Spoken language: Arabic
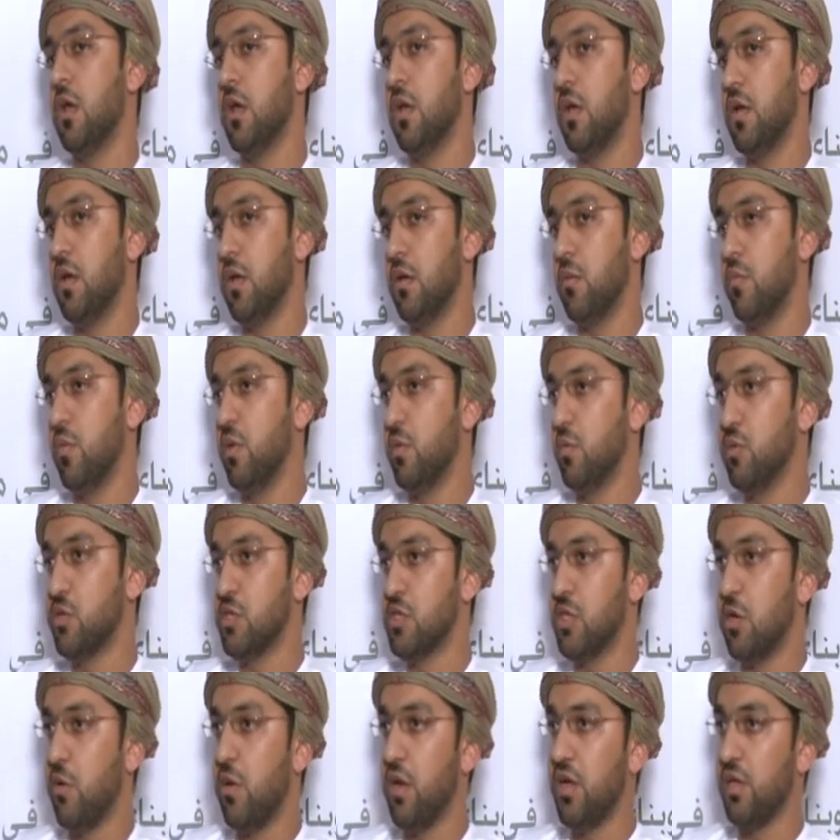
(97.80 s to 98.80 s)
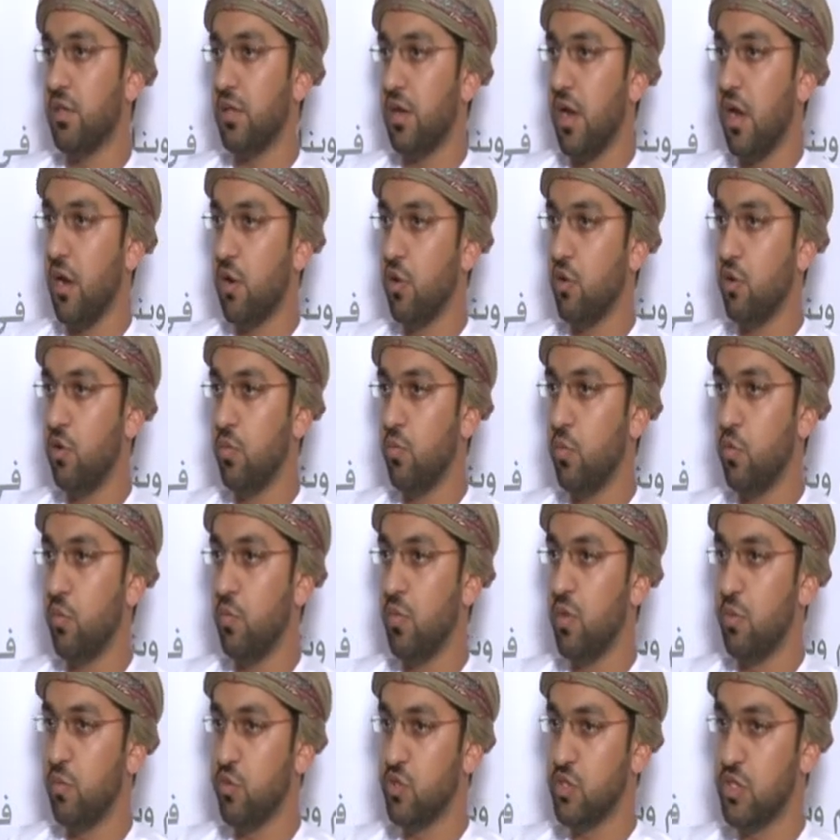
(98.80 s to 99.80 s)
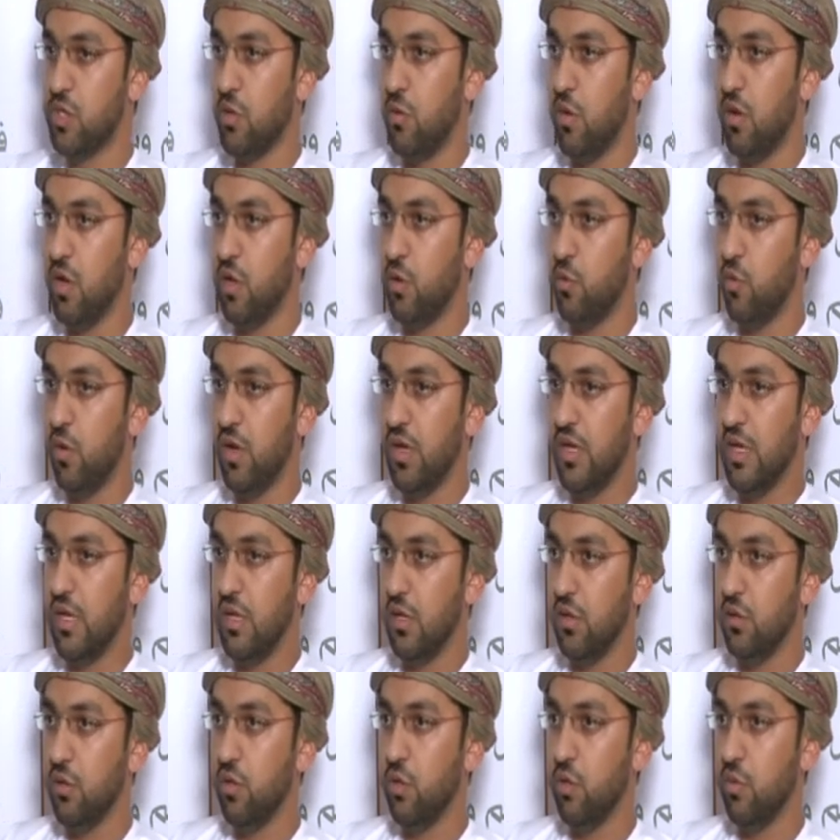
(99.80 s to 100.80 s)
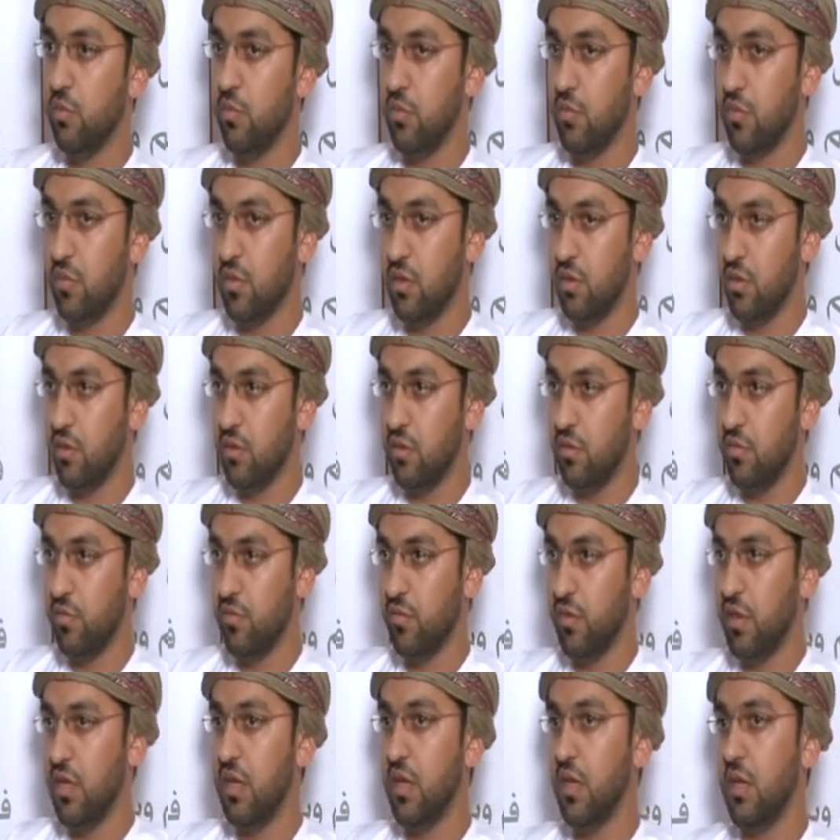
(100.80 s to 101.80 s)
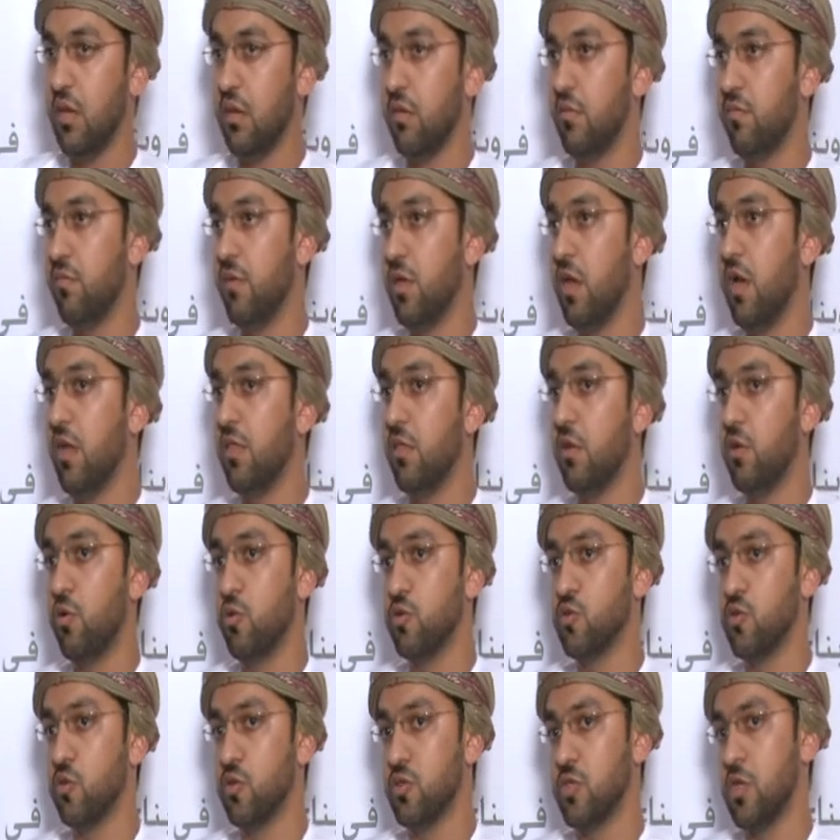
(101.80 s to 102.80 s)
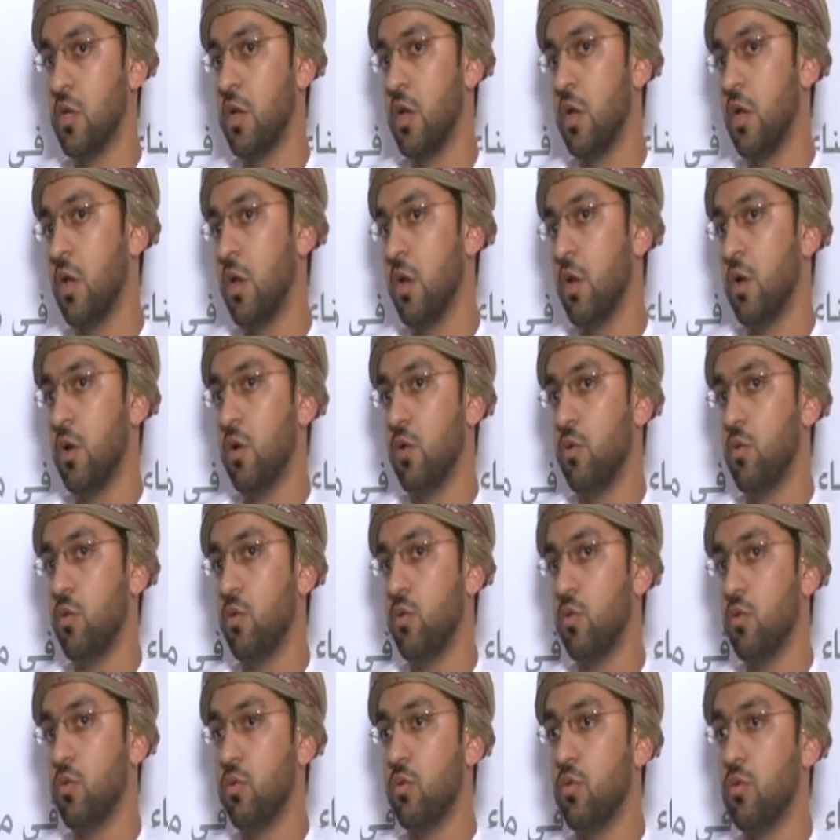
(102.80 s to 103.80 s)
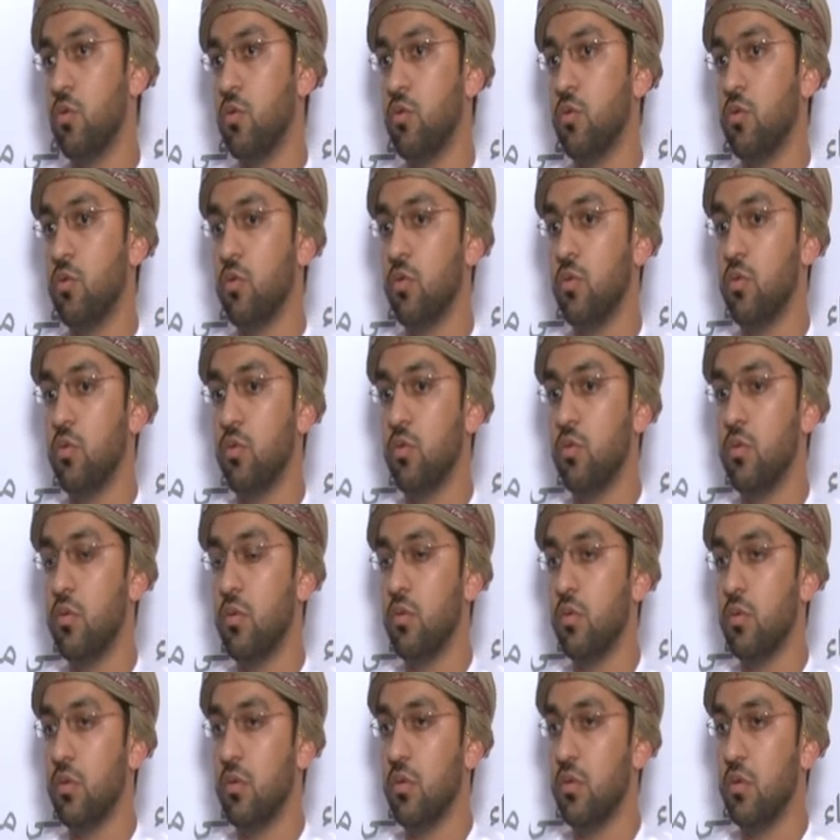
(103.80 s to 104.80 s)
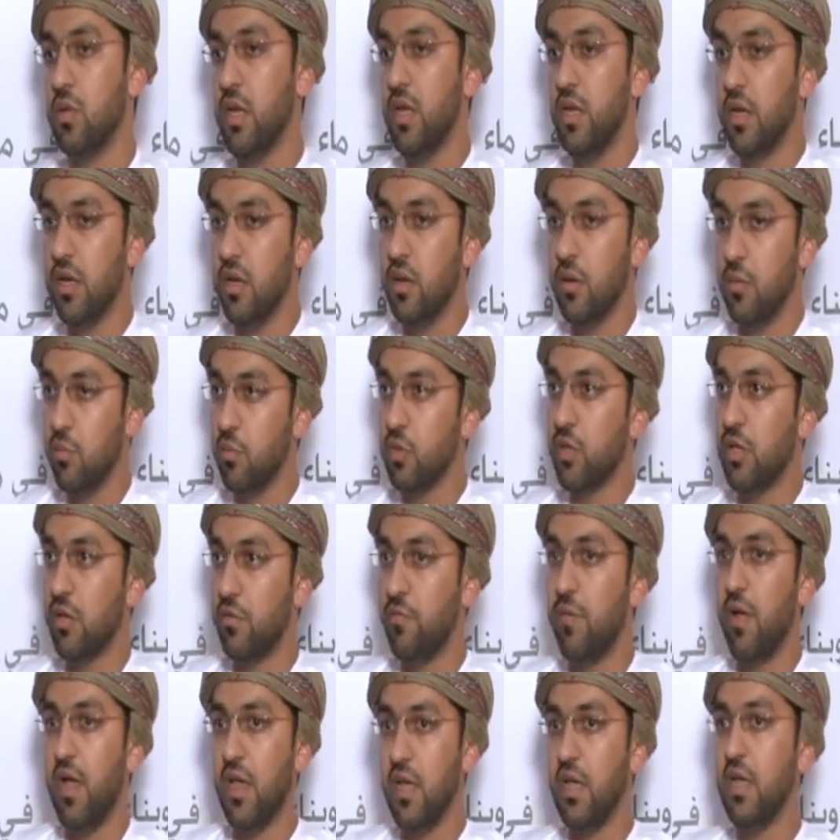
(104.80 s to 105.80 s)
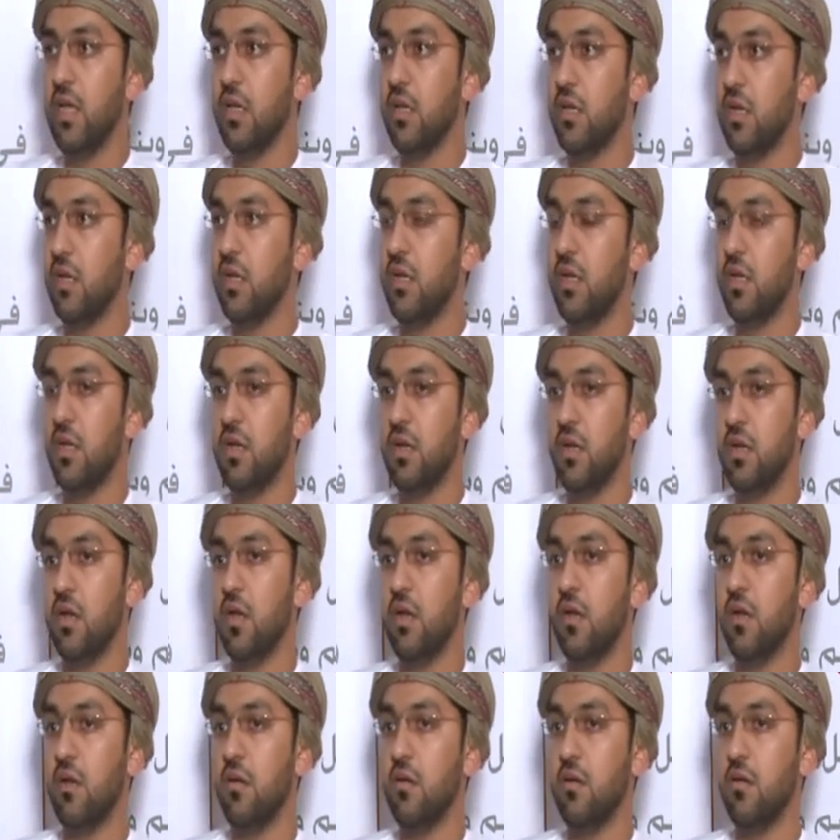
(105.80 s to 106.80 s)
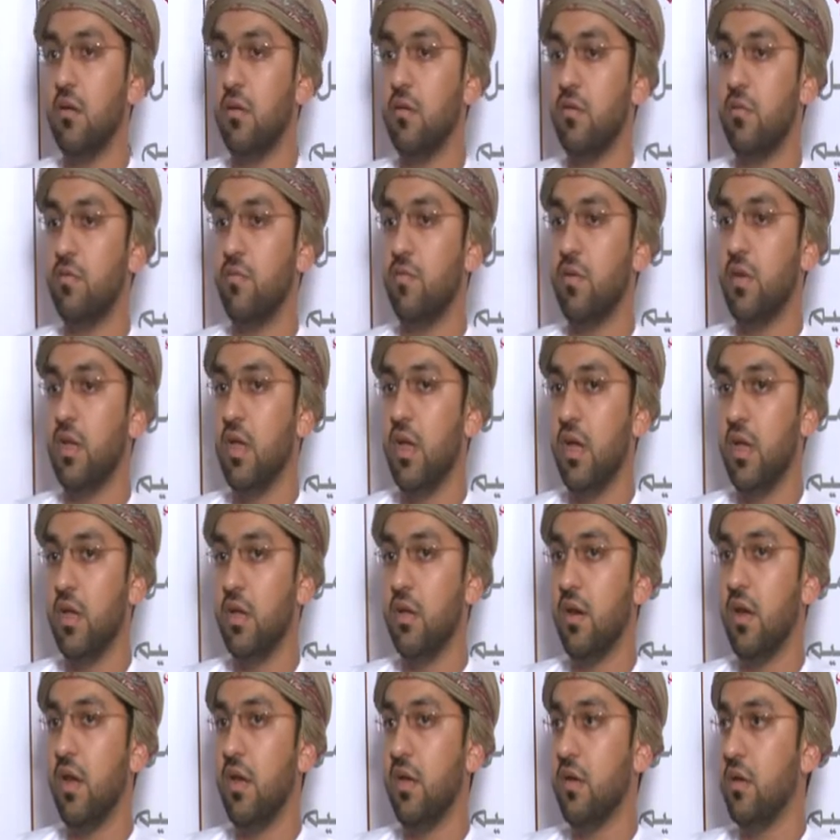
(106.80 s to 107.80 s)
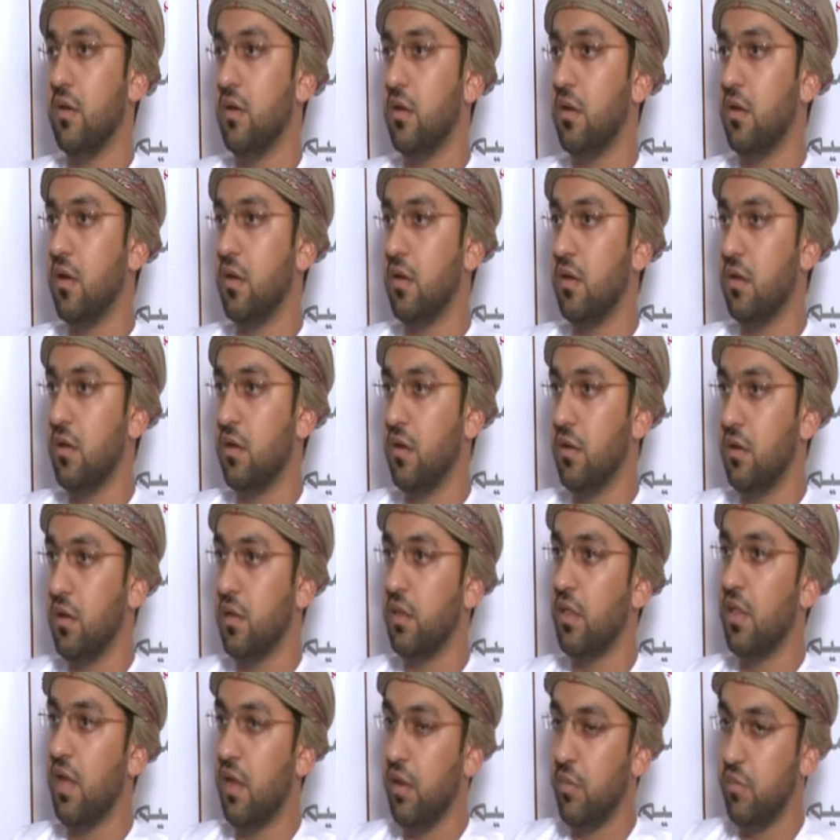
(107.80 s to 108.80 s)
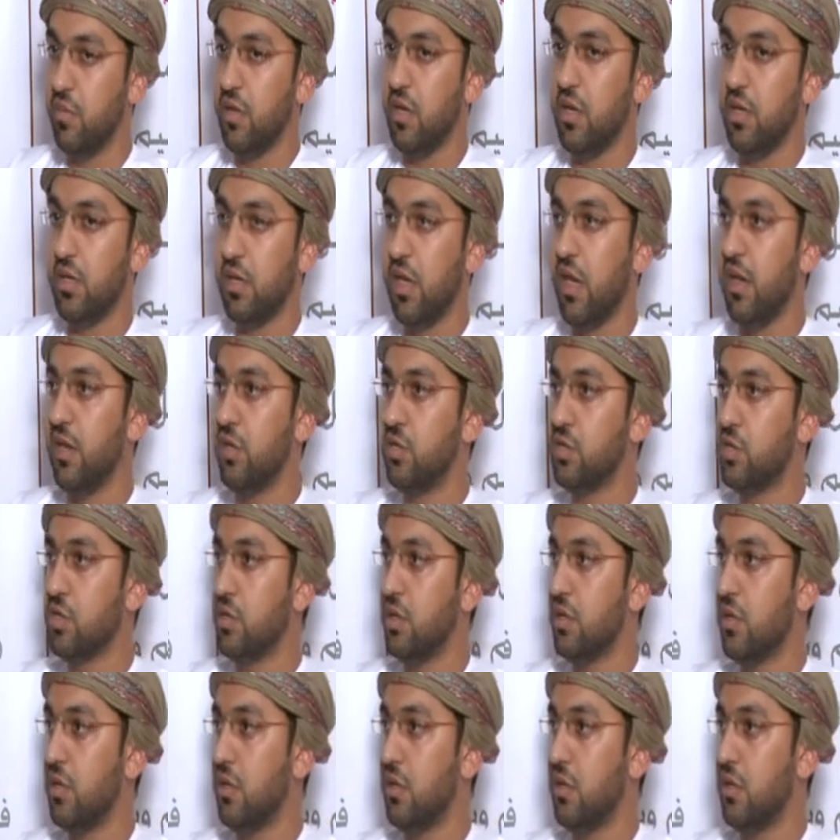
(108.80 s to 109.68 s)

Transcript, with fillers: آه، من مستوى إدراكهم ومن مستوى الوعي عندهم آه، في آه، في هذا الخصوص ونحن متفائلين يعني أننا في النهاية راح نطلع بنتائج